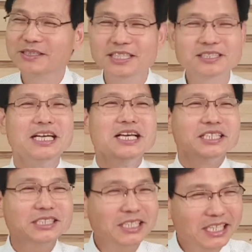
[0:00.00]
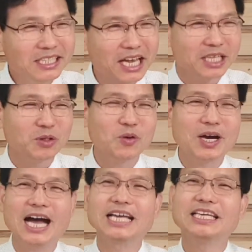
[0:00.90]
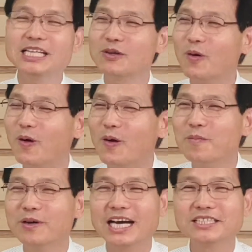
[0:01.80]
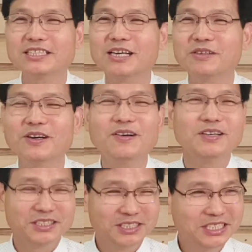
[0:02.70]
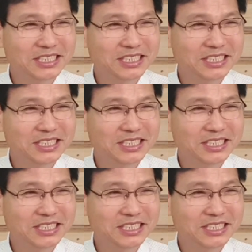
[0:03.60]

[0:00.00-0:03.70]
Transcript: 그래서 설계도가 있고 뭐가 있었다고요?